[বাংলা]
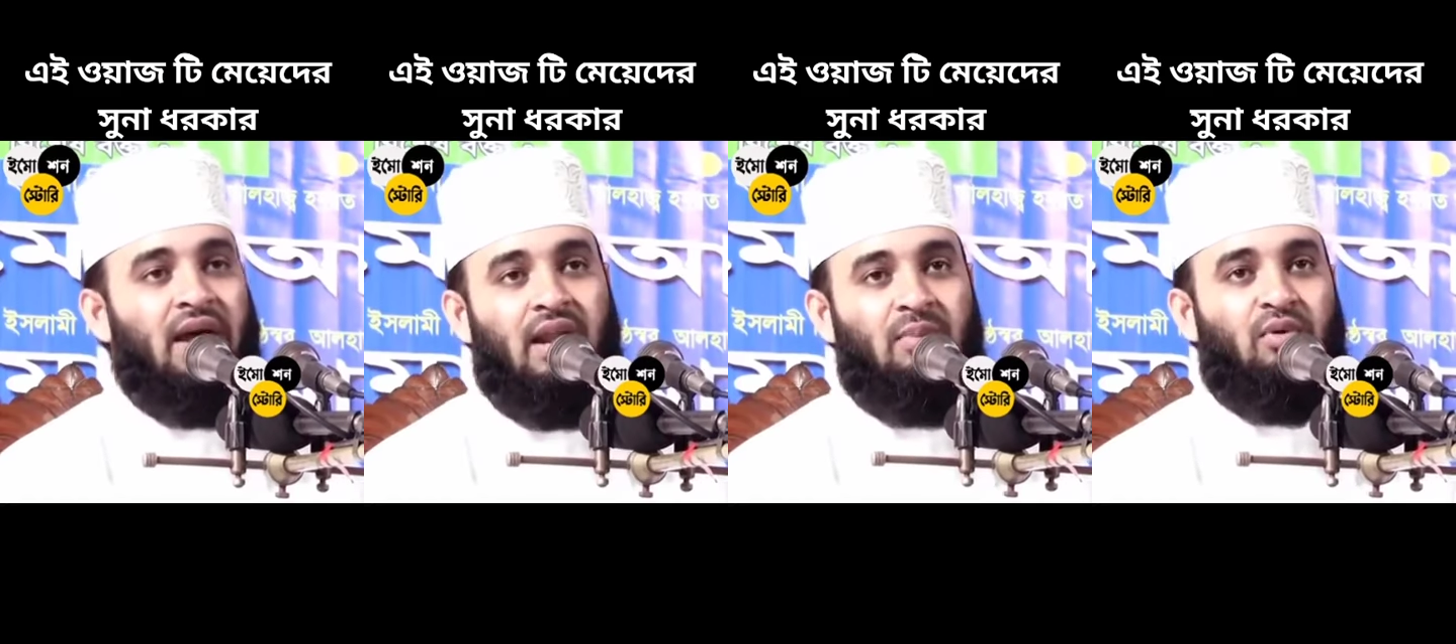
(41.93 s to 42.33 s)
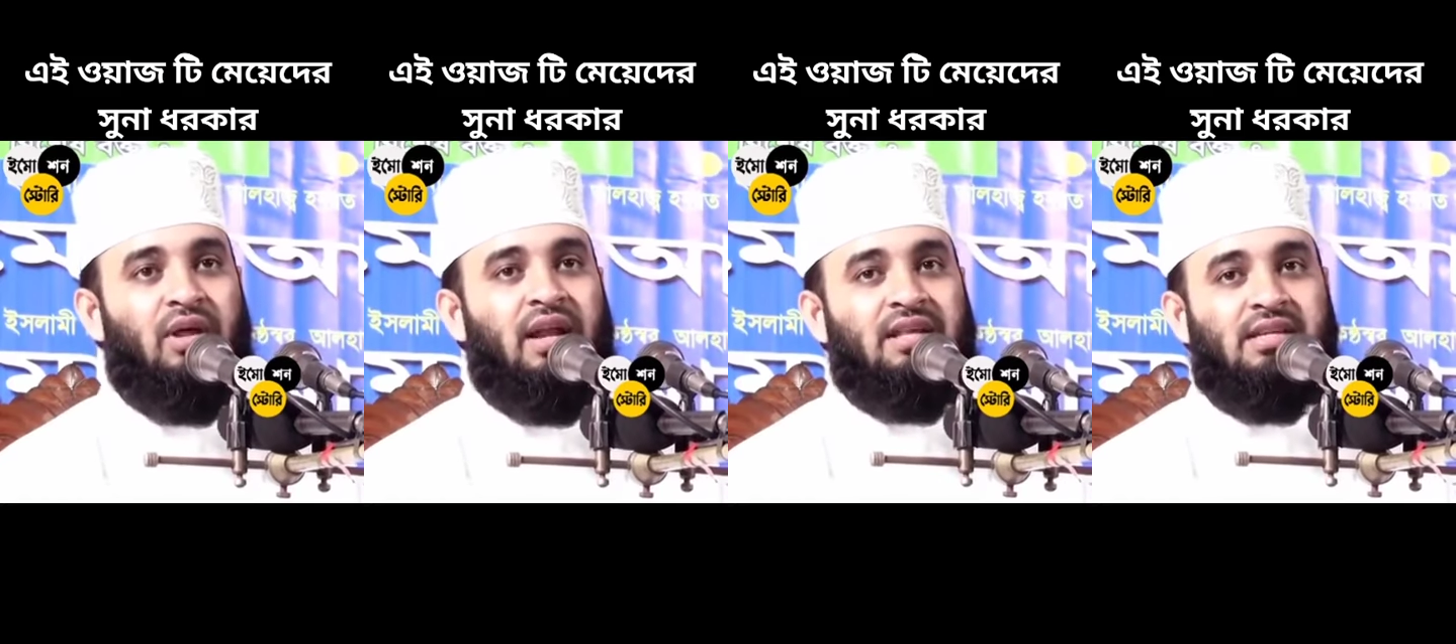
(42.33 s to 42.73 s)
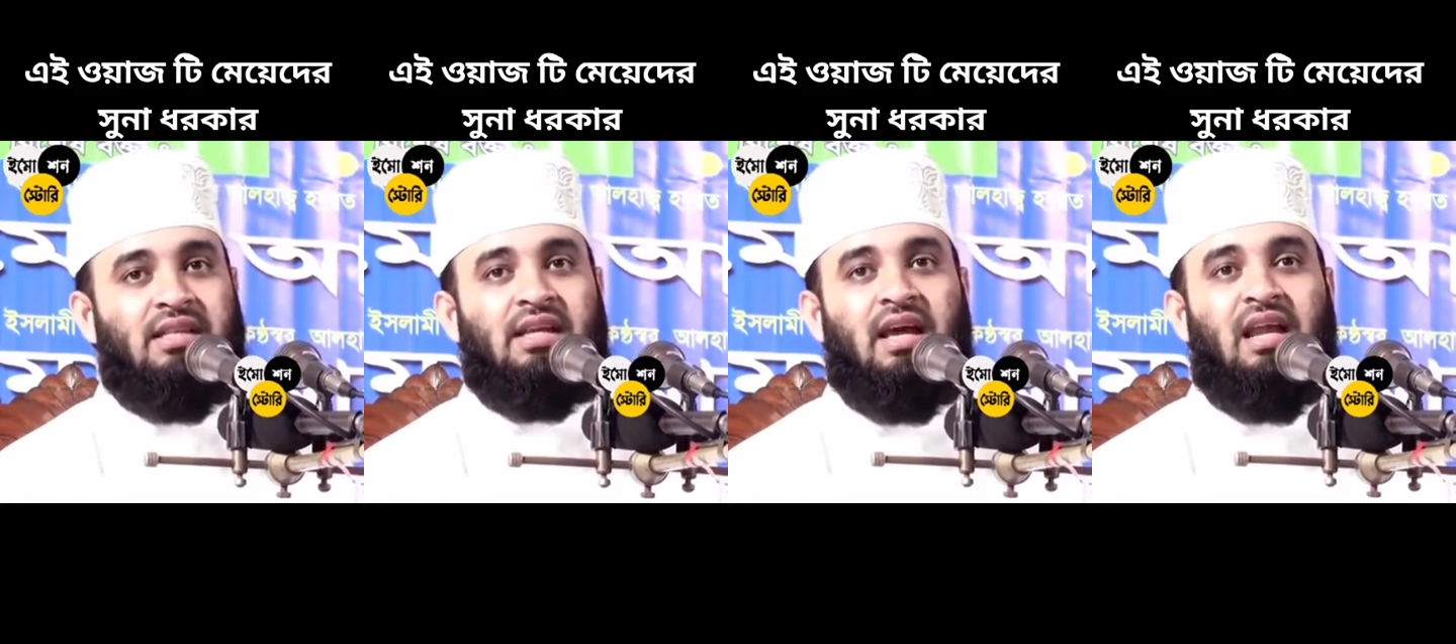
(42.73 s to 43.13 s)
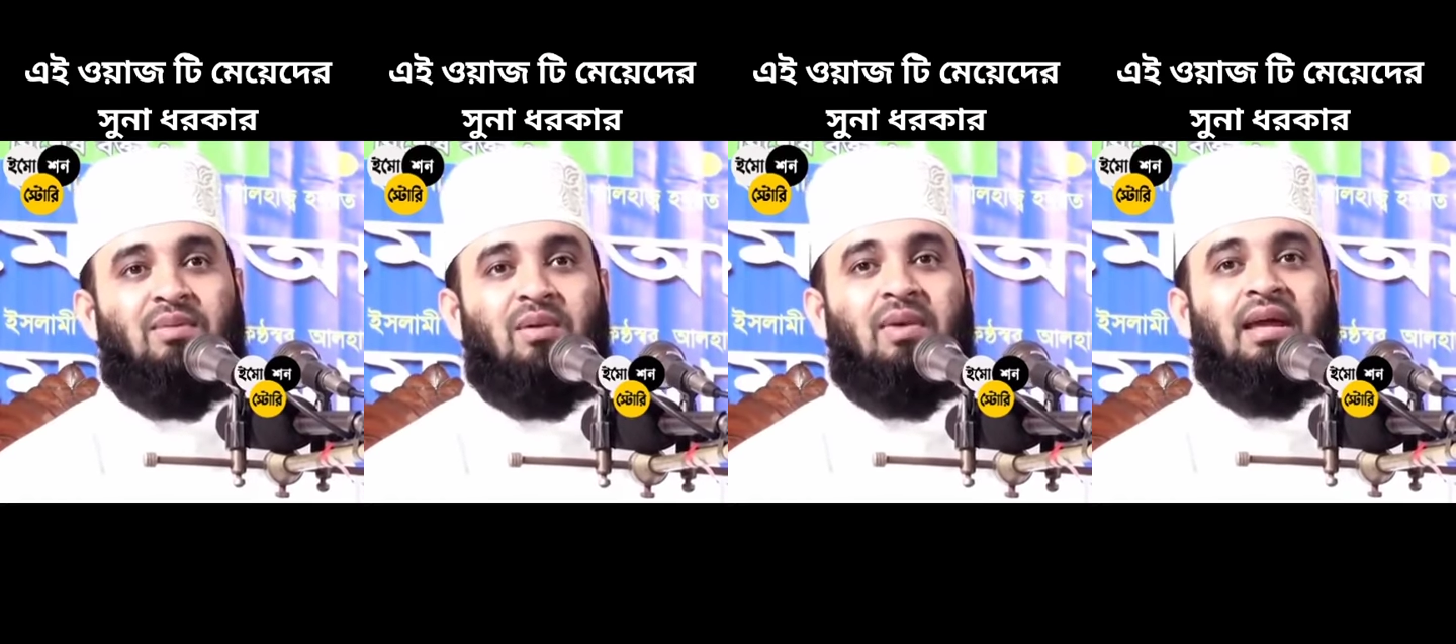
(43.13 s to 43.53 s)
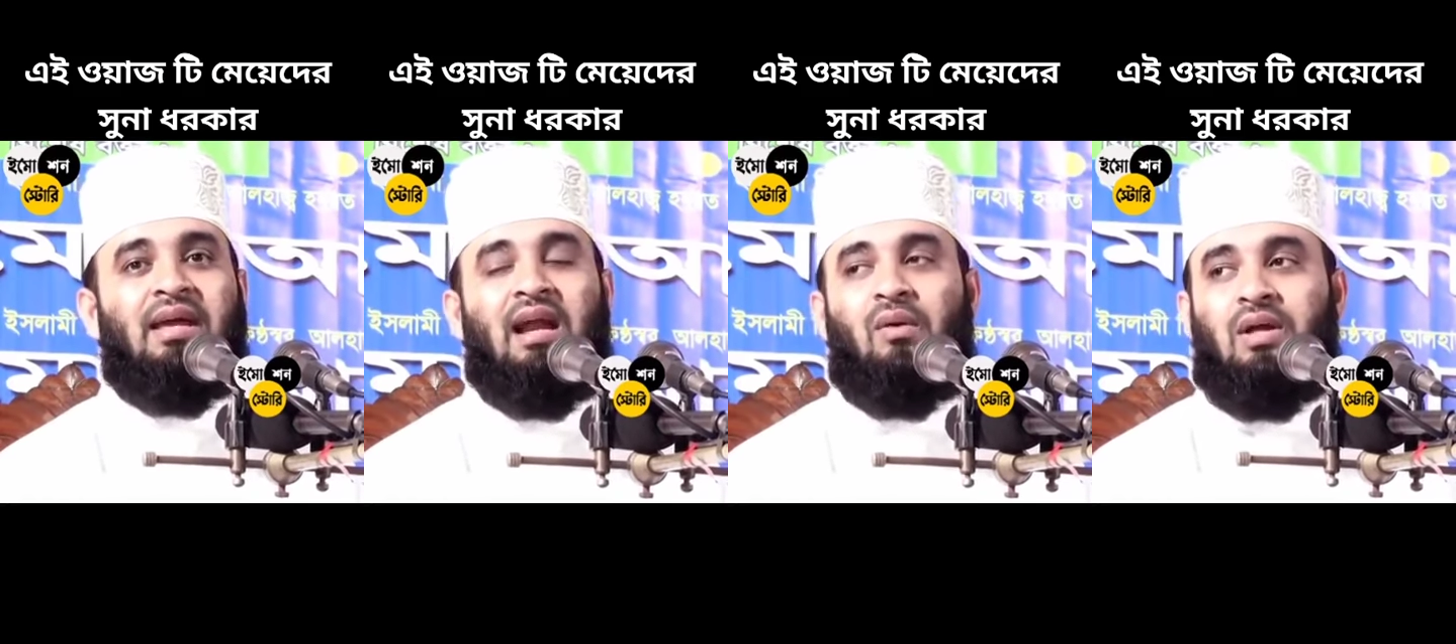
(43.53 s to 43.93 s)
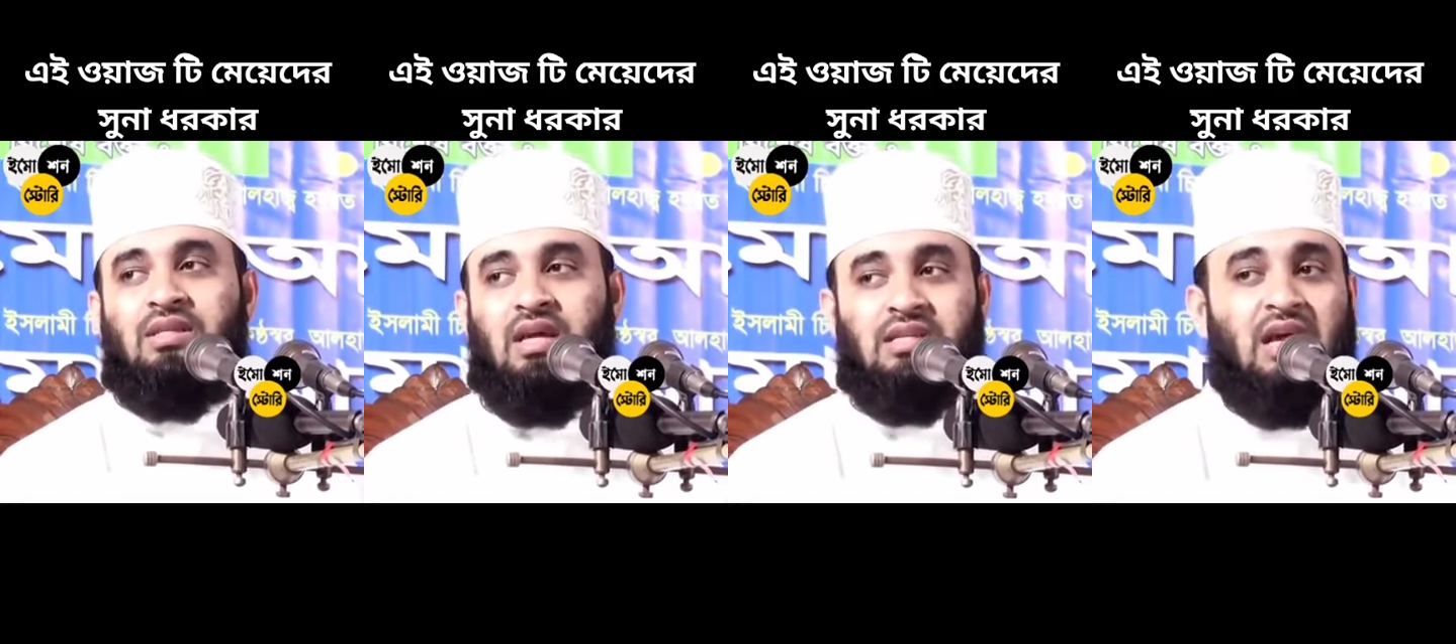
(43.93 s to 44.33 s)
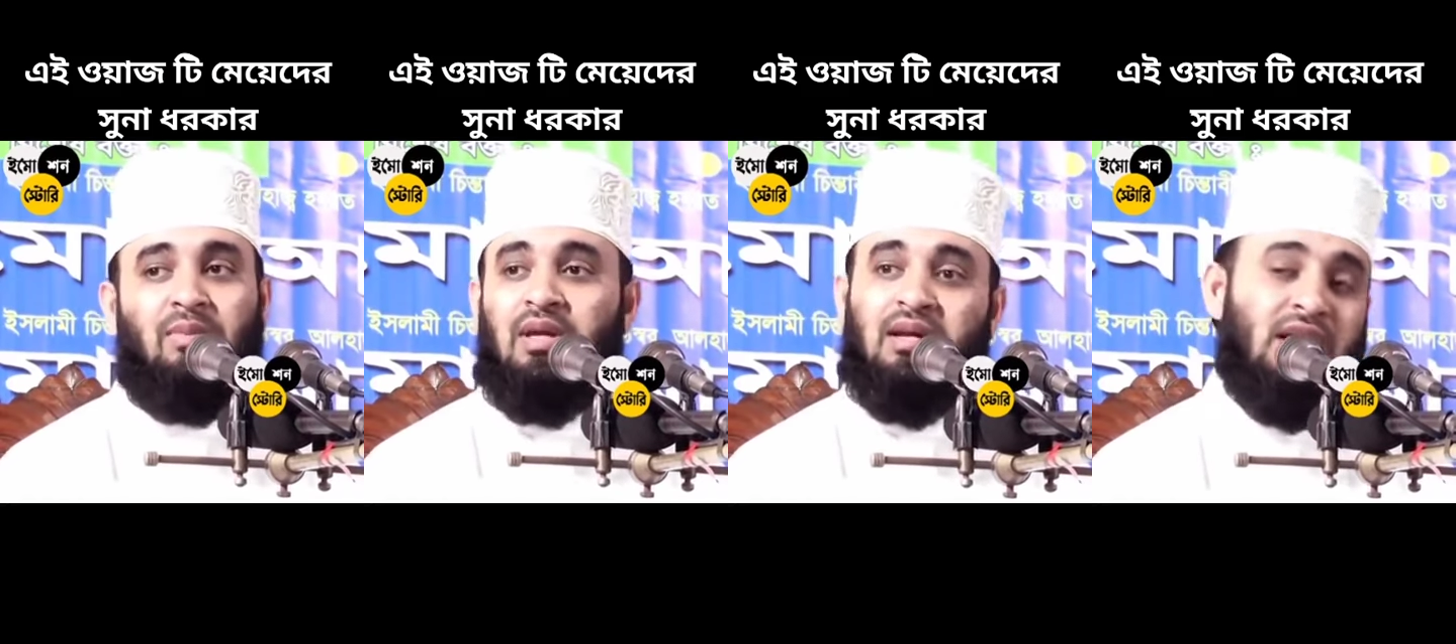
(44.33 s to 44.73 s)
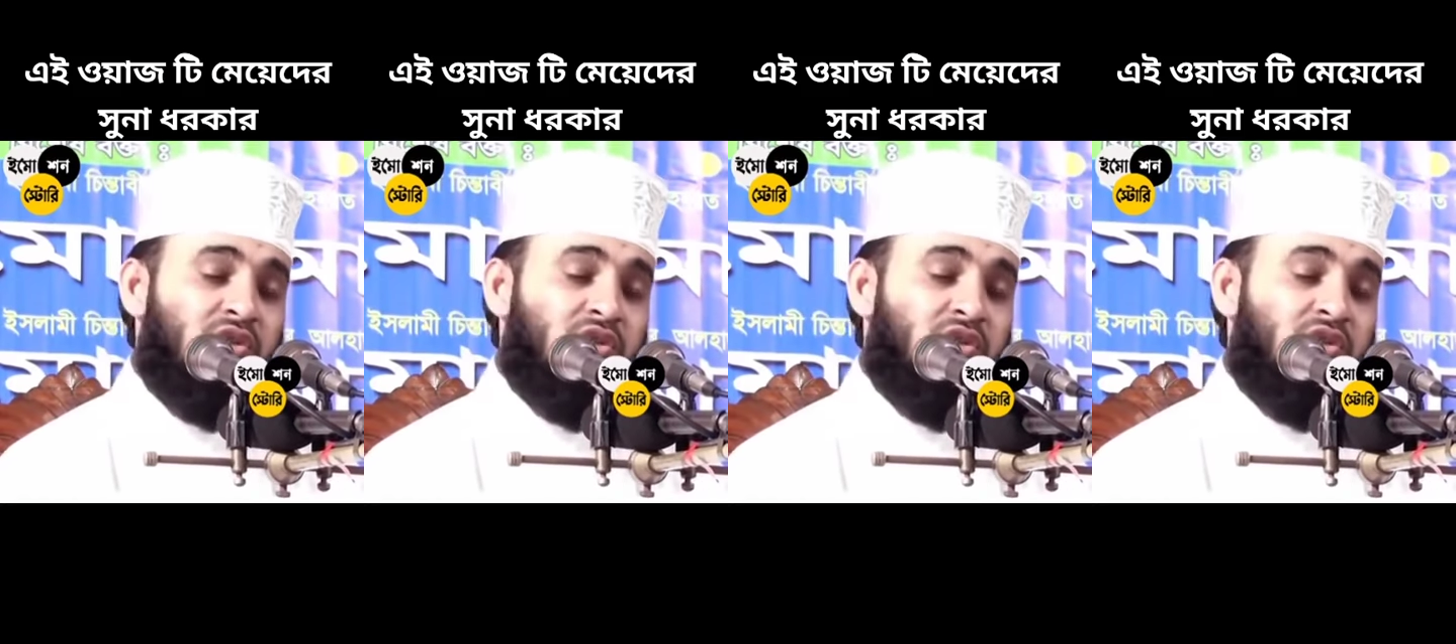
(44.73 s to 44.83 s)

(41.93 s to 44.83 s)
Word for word: মায়েরা বোনেরা যাদের কানে আমার মাইকের আওয়াজ যায় স্বামীর